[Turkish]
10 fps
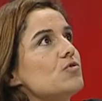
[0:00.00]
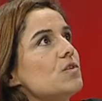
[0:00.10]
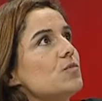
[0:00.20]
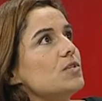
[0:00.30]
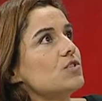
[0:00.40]

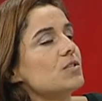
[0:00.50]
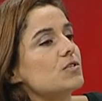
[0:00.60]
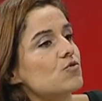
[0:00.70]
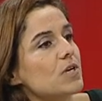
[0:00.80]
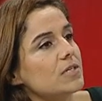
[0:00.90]
ama içinde
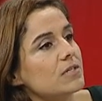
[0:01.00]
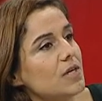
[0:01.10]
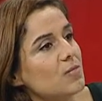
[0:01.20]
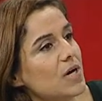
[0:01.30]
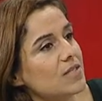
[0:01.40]
su
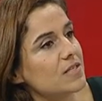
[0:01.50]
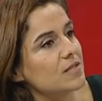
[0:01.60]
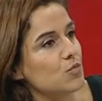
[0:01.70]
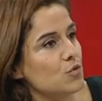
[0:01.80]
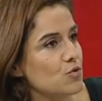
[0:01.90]
hakkından
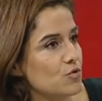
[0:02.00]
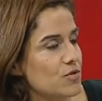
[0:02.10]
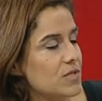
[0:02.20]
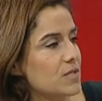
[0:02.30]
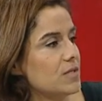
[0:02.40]

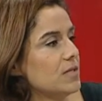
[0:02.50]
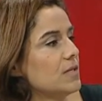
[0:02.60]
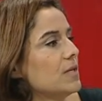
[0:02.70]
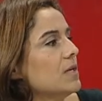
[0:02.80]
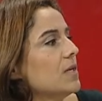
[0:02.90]
bahsetmiyorsunuz dedi.
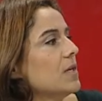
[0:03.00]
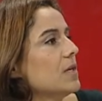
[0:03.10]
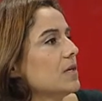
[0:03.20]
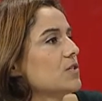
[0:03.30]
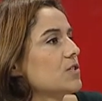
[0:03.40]

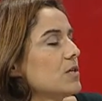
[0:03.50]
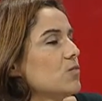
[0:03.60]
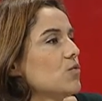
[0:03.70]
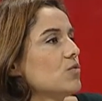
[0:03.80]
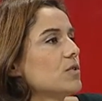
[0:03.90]
İşte
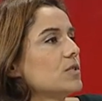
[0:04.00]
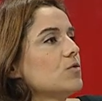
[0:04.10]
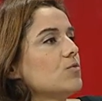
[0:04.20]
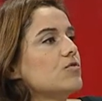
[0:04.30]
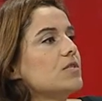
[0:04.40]
bu
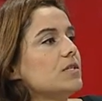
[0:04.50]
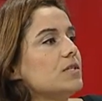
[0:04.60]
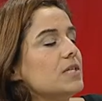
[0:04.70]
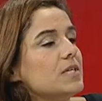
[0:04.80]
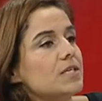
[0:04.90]
49
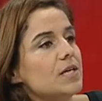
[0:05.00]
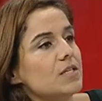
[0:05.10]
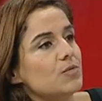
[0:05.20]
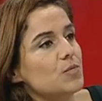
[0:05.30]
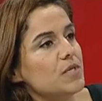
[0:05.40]
yılına
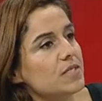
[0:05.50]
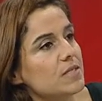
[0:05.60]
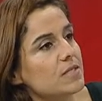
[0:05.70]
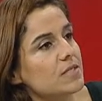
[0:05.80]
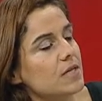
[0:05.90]
kiralama
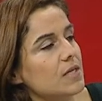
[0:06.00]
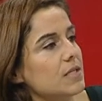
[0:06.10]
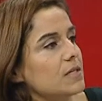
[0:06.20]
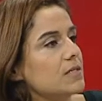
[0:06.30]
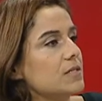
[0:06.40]
meselesini
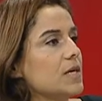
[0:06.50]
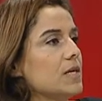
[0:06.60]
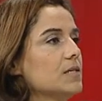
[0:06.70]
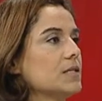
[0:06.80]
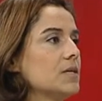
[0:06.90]
anlattı.
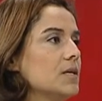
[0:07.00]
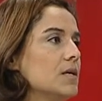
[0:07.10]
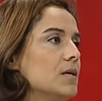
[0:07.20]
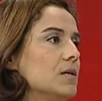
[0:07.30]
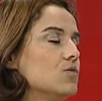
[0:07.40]
Yani
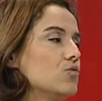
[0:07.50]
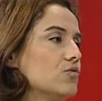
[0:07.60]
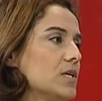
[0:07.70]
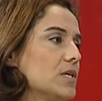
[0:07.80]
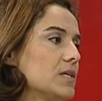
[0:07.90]

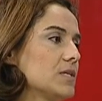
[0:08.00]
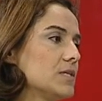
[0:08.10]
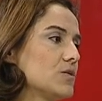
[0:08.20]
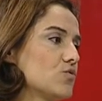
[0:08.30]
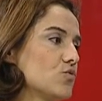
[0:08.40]
Türkiye'de
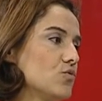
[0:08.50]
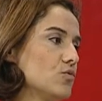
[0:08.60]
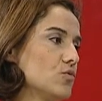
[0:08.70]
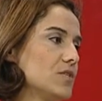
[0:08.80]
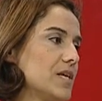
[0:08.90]
aslında suyu
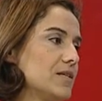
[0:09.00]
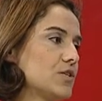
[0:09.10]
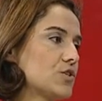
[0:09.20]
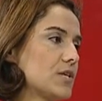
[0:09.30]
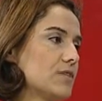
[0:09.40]

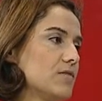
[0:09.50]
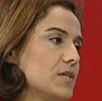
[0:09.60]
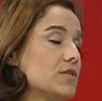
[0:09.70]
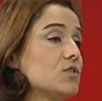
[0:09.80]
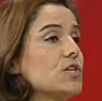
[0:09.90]
özelleştiren
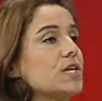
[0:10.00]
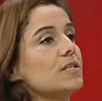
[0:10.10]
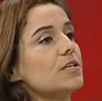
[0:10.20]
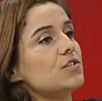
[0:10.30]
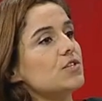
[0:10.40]
ve
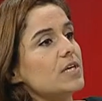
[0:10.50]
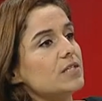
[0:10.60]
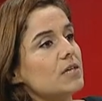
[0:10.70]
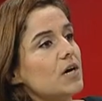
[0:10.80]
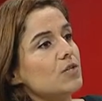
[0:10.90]

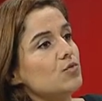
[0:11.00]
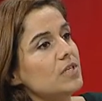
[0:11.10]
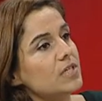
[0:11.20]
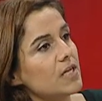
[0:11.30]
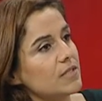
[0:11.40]
ticarileştiren
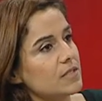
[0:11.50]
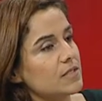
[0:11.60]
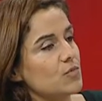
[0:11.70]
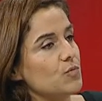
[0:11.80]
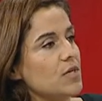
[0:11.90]
kanunları
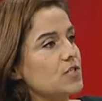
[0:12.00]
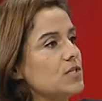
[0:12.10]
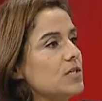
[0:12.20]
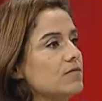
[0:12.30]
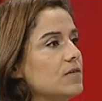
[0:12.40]
anlattı bir
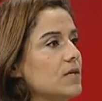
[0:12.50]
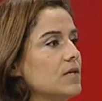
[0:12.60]
parça ve